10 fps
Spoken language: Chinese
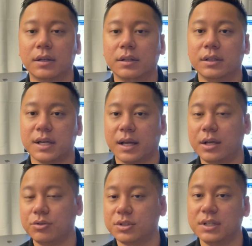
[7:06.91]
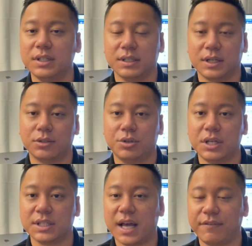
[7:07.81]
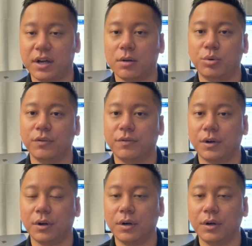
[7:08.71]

你才可以去申请这张 Chase Sapphire p r e f e r